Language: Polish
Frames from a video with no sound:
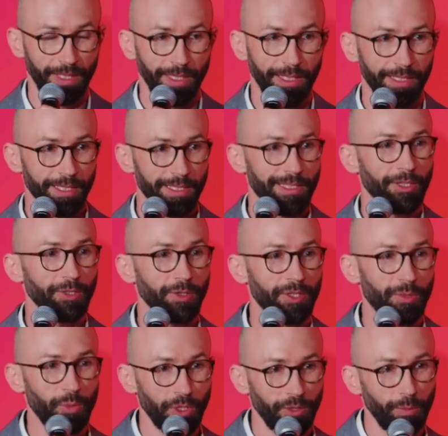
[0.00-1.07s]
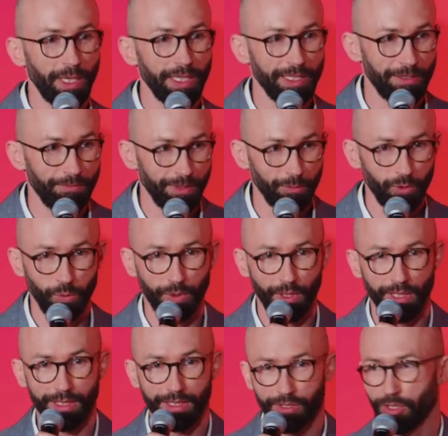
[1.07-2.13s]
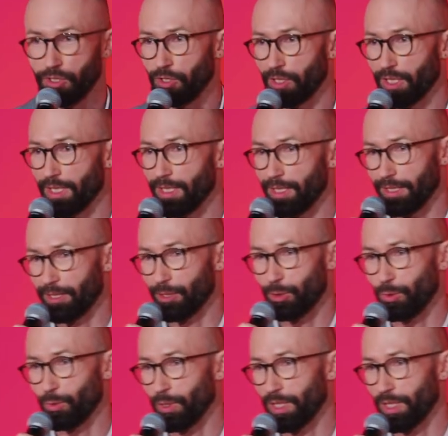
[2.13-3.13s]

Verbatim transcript: Ja stojąc przed Państwem tutaj dzisiaj, ja też czuję